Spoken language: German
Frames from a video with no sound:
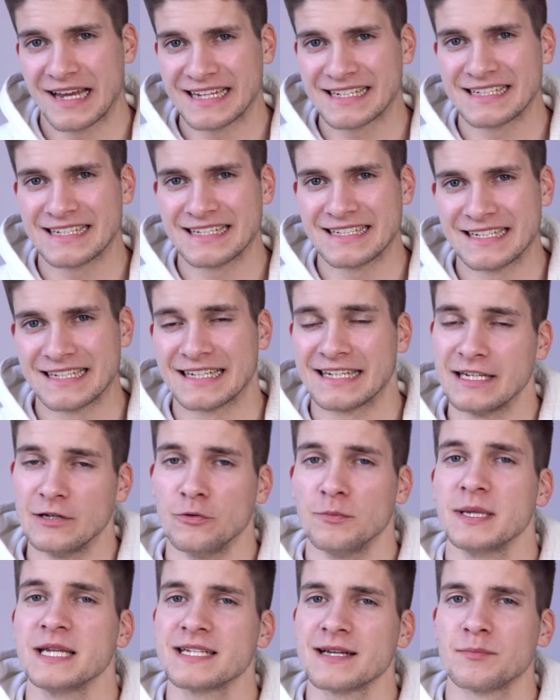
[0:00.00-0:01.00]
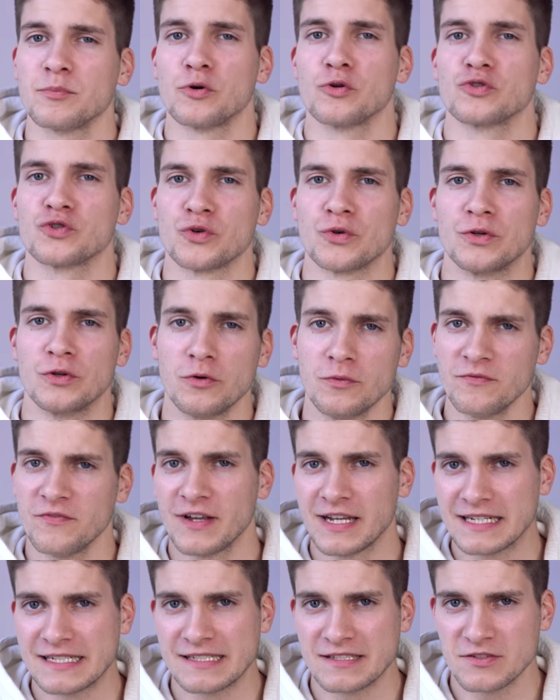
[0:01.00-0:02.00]
handliche Kilometer pro Stunde
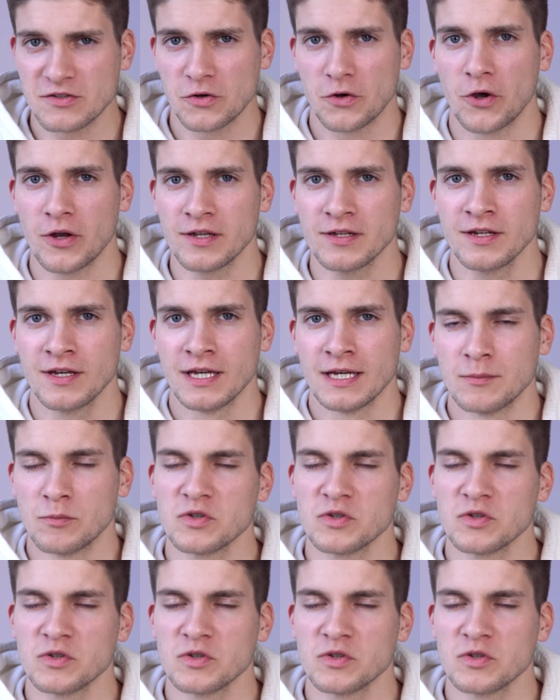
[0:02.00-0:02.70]
umwandeln zu können,